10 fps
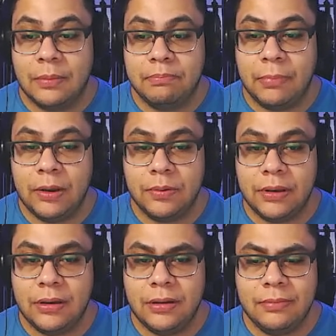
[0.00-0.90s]
meio
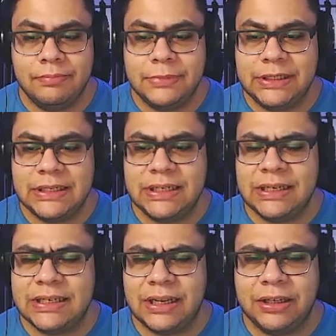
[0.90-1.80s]
que
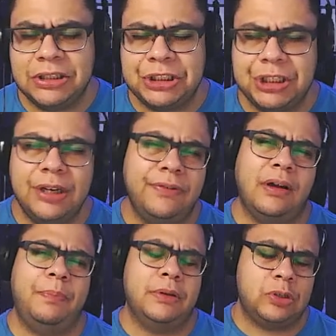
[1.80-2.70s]
desincentiva
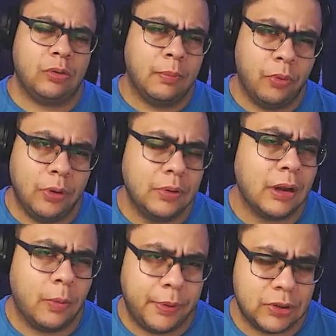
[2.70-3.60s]
a pessoa a
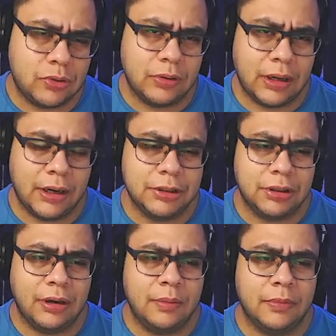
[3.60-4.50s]
buildar o
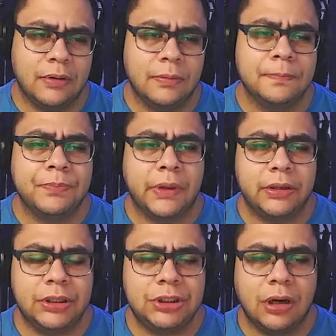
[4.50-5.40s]
personagem, né, mano? A
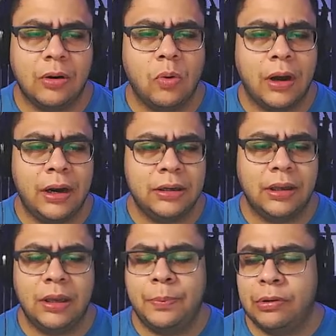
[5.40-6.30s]
gente aguarda
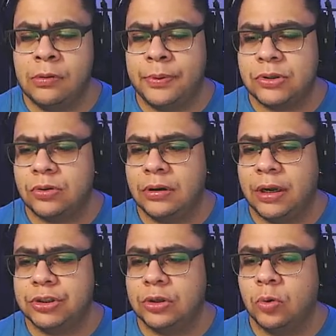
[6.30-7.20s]
aí para um
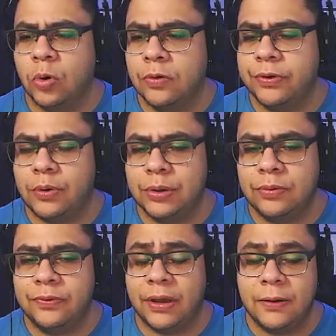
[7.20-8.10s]
personagem novo e quando
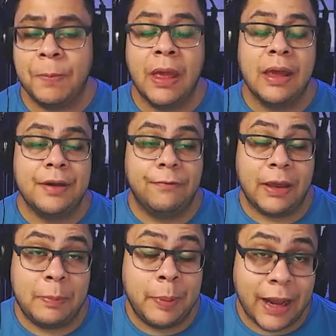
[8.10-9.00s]
vem,
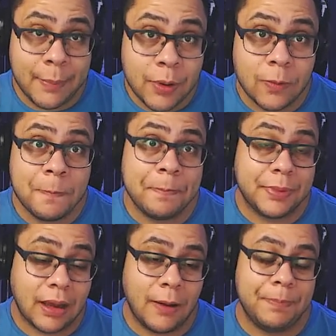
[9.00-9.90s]
vem premium,
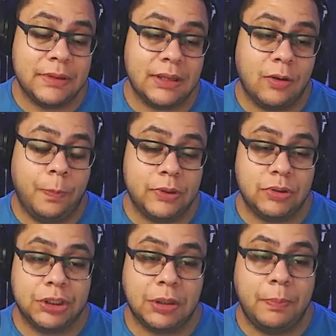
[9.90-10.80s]
tá? Esse daqui é um
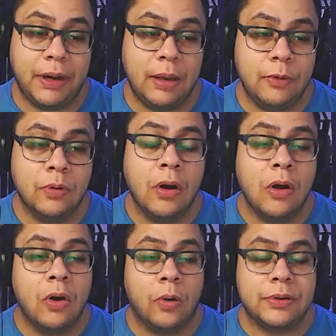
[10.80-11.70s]
personagem premium,
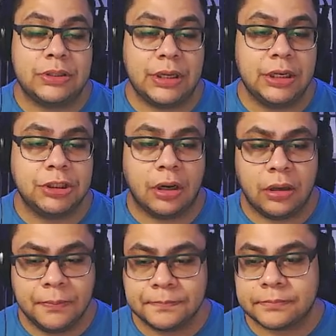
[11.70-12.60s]
ou seja,
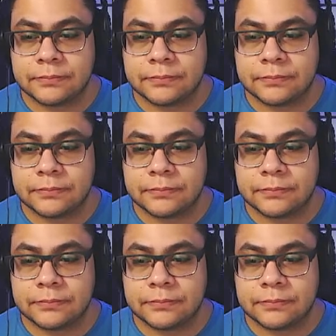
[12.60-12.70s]
aí